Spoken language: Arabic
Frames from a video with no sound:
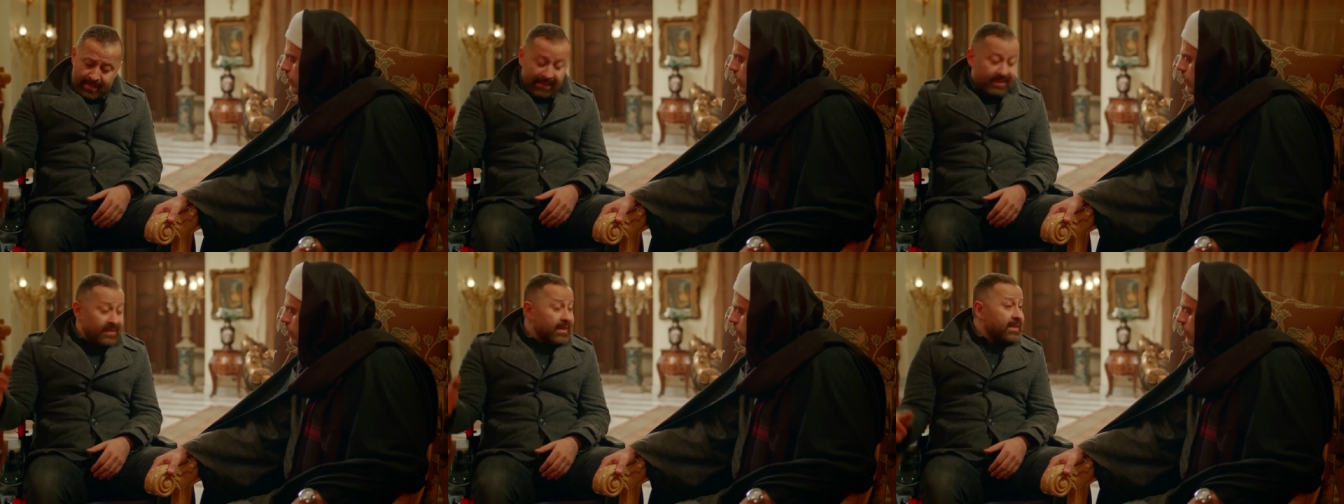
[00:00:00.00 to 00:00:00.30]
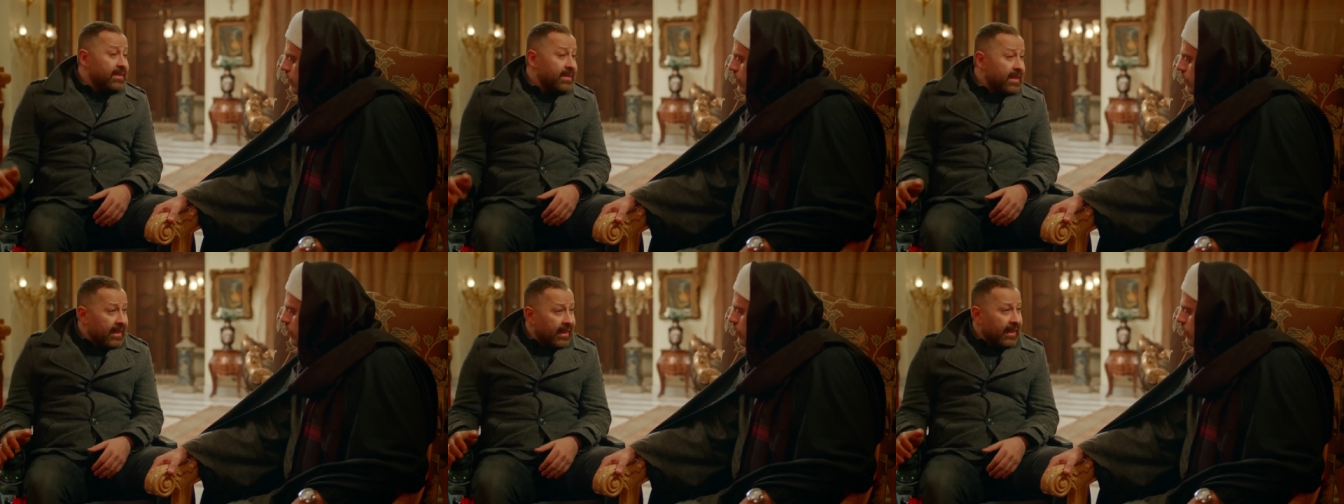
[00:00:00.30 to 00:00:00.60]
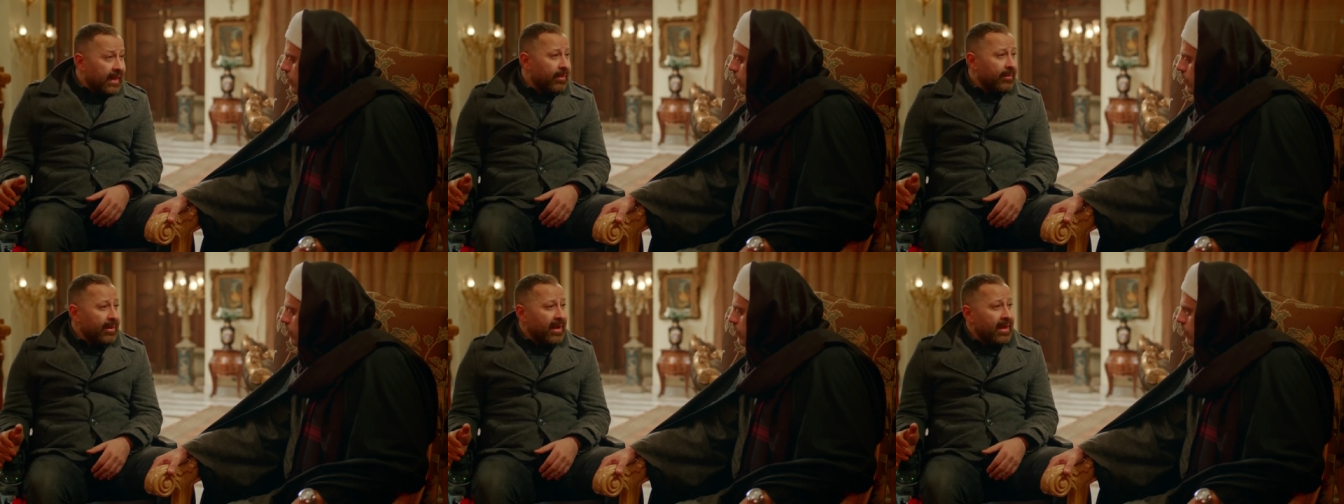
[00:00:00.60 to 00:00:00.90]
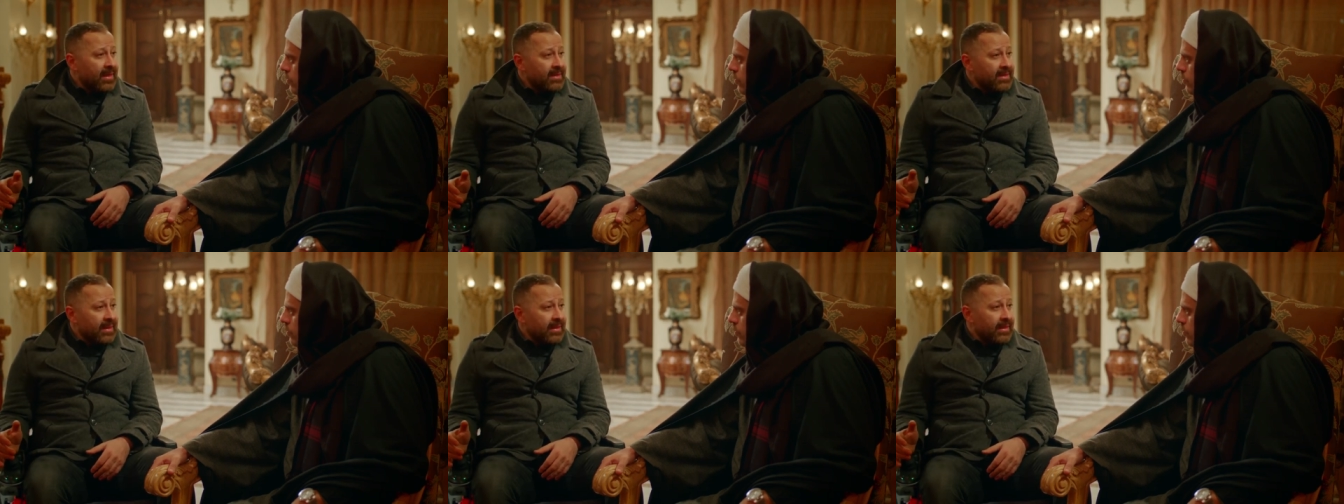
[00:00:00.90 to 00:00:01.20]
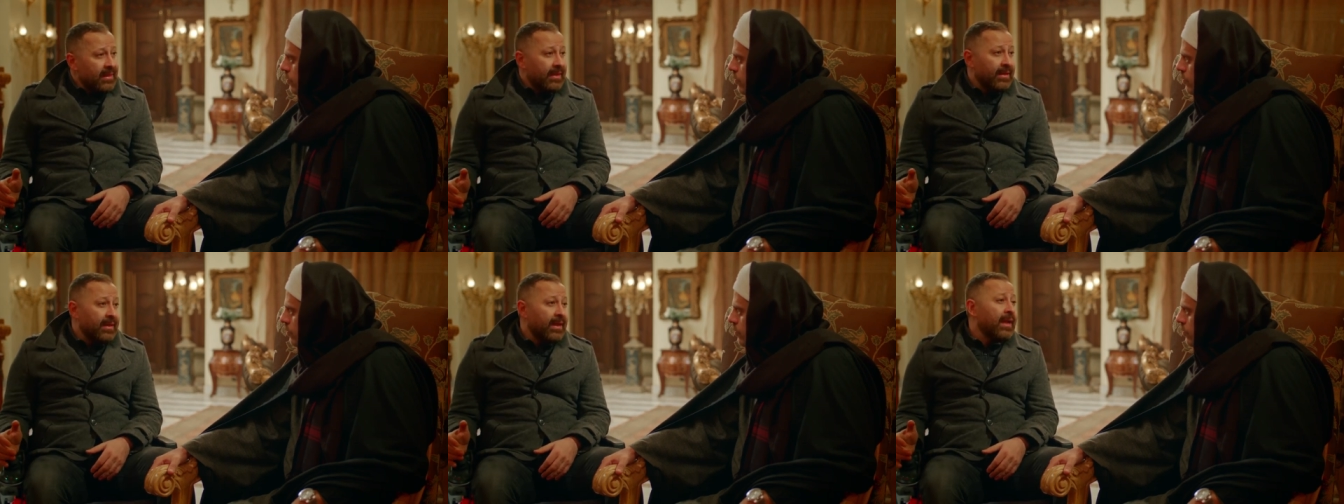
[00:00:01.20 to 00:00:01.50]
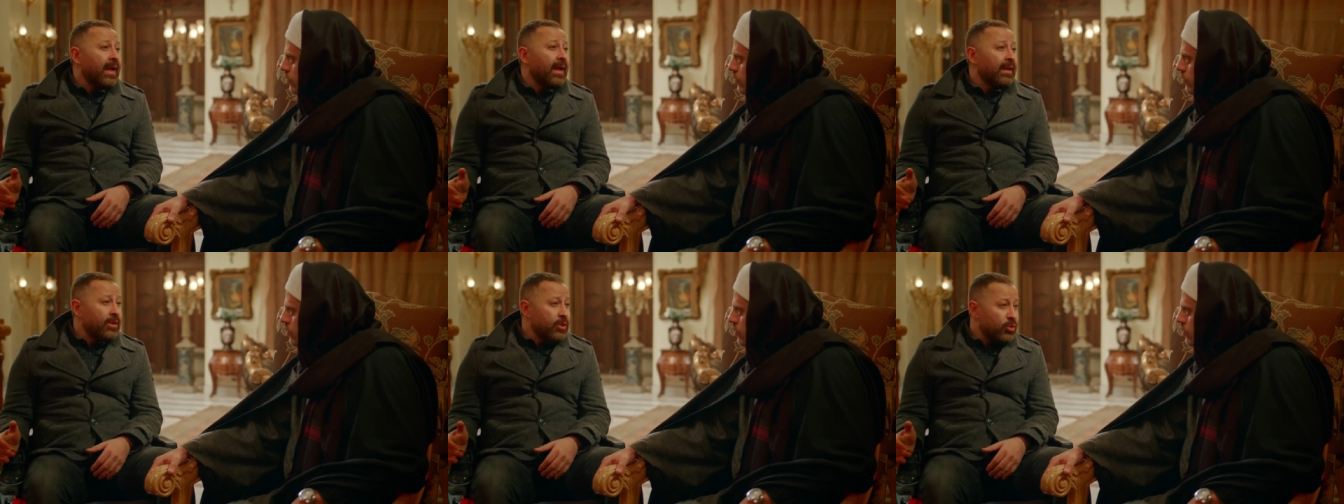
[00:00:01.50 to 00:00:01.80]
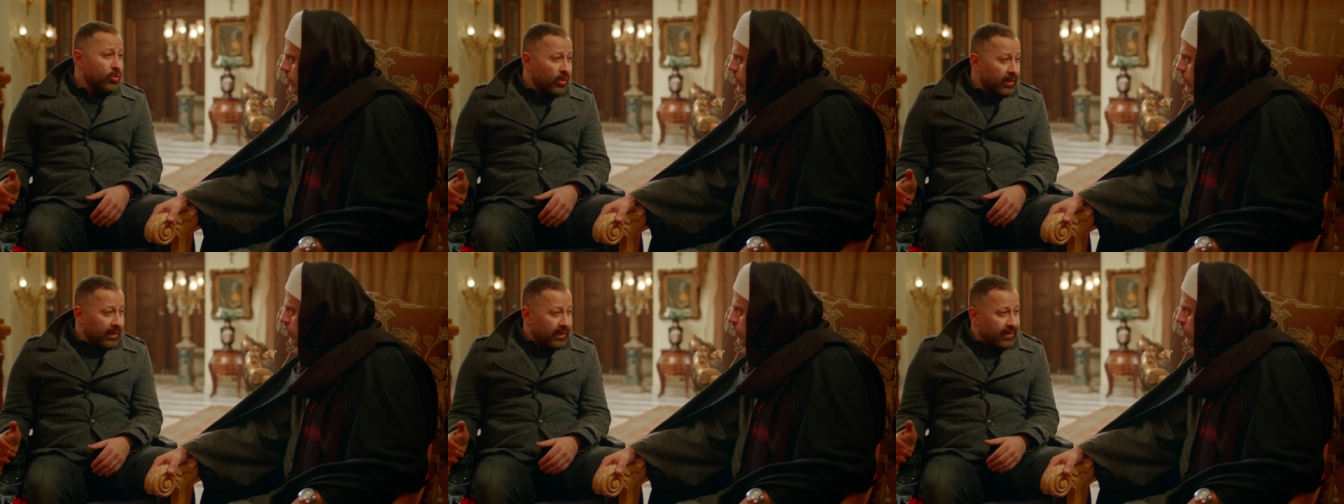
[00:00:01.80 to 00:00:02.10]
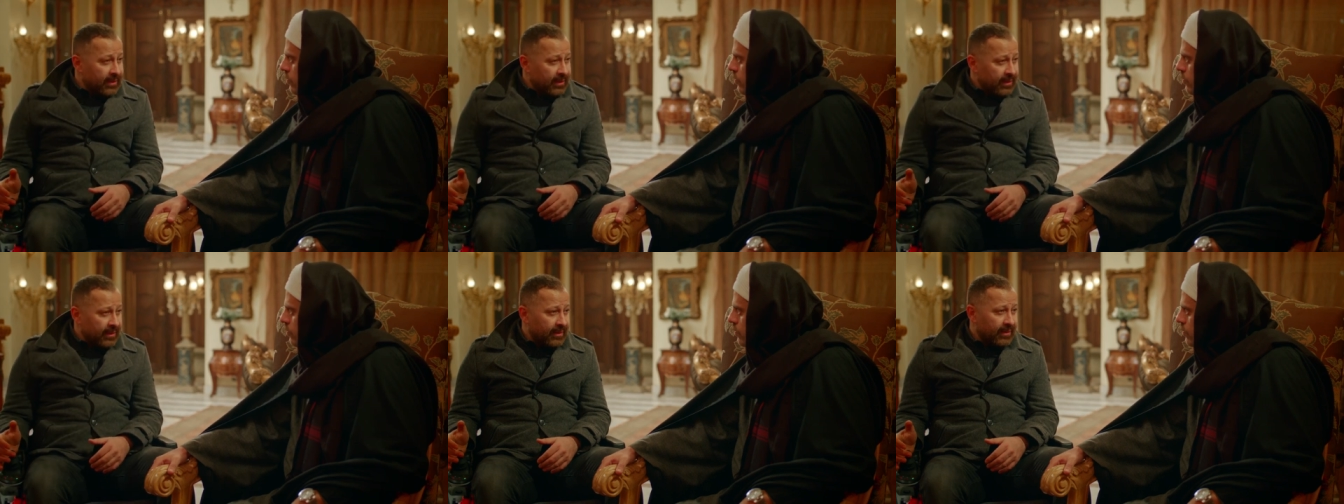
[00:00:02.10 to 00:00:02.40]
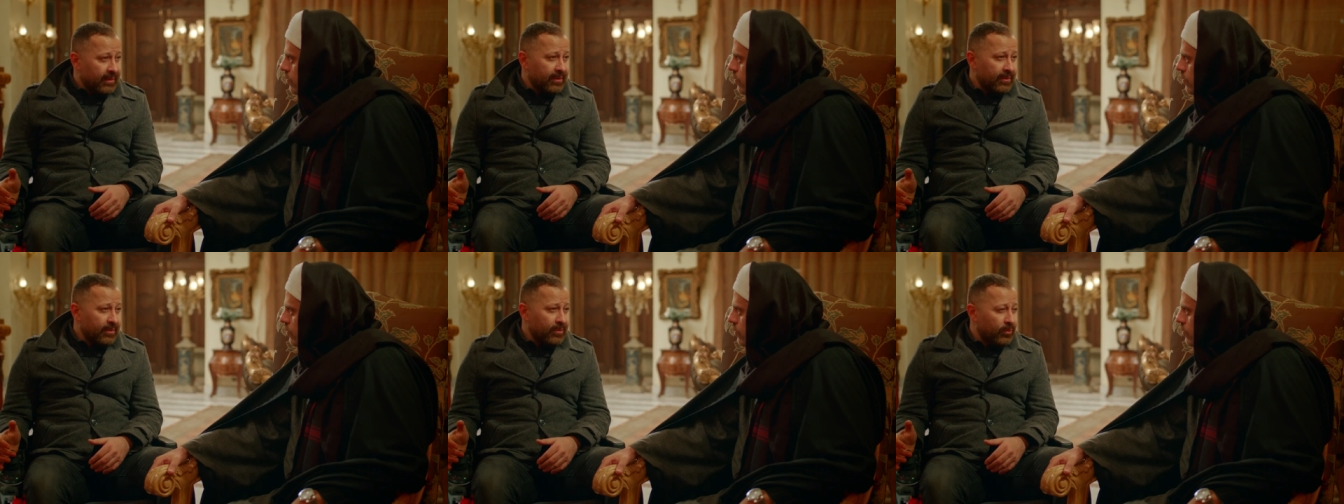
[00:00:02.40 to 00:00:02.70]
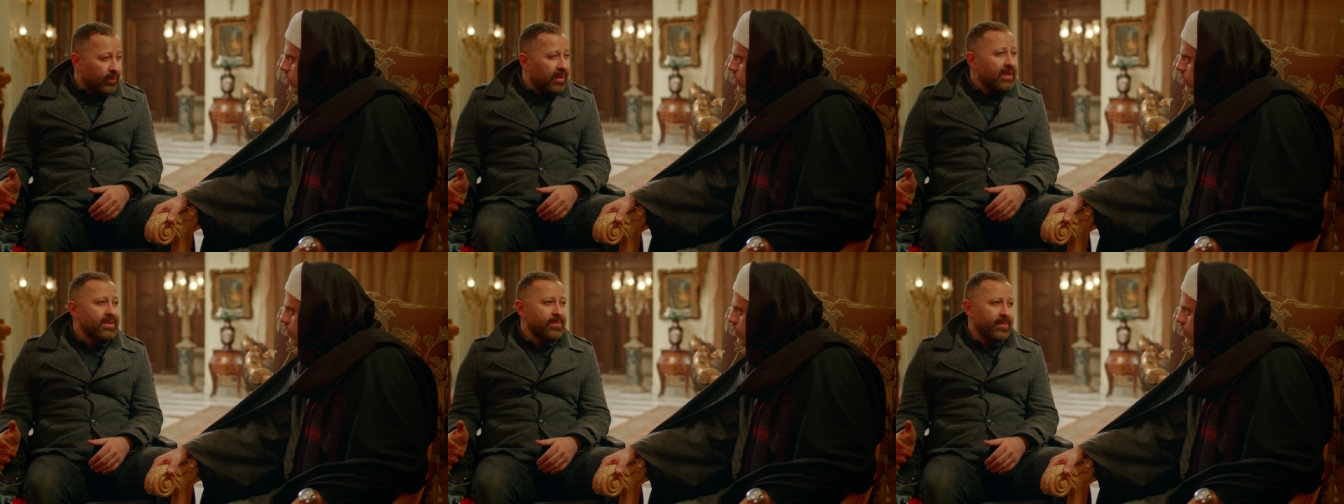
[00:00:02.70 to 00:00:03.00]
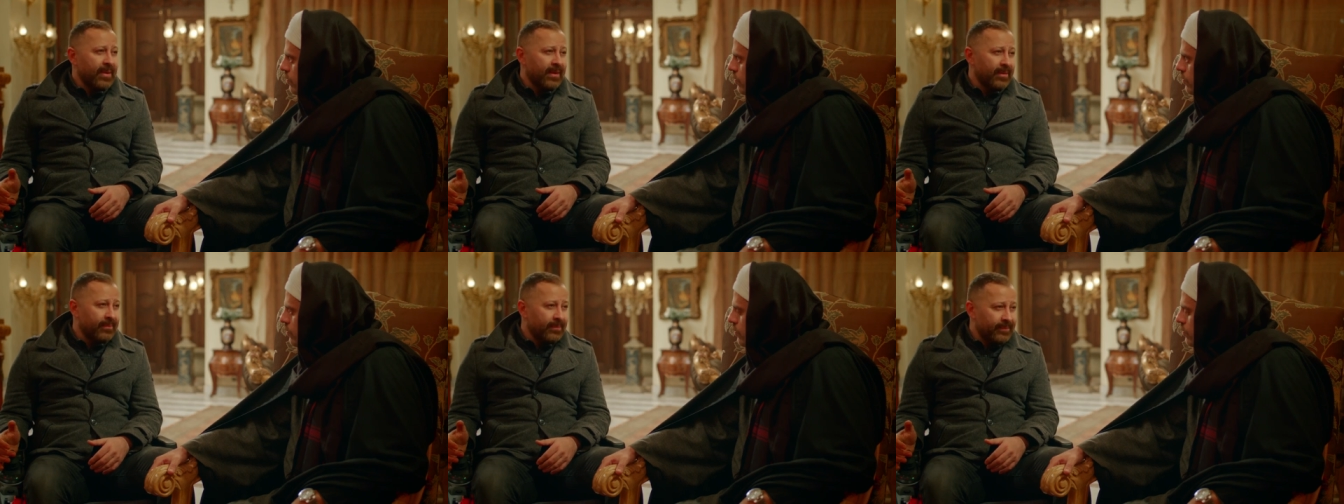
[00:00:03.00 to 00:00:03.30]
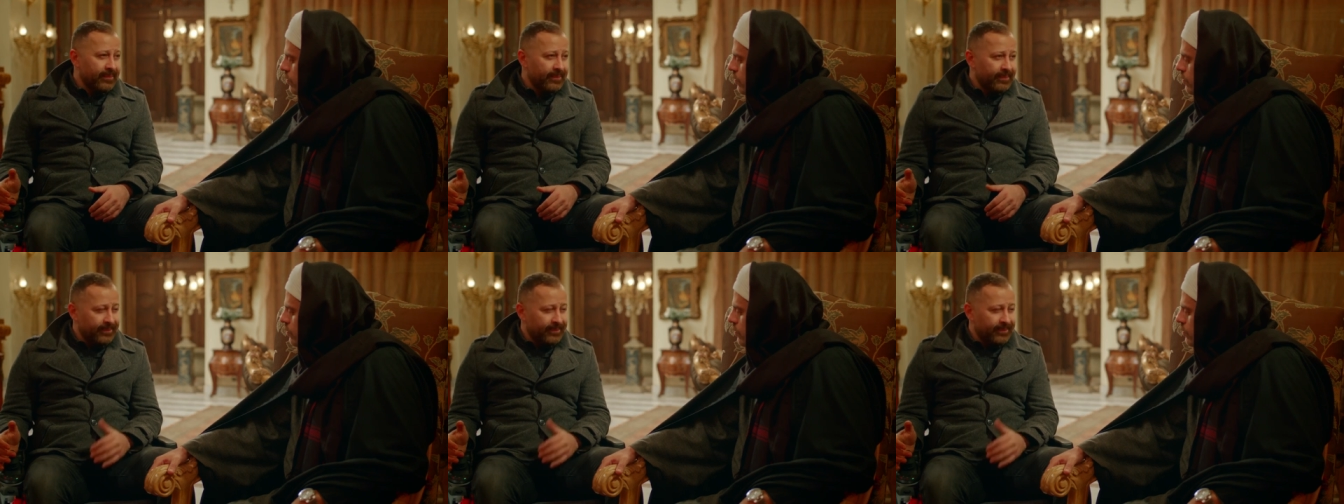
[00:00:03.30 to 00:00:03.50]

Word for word: هستأذنك انا حسن لان انا عندي شغل كتير ولازم انام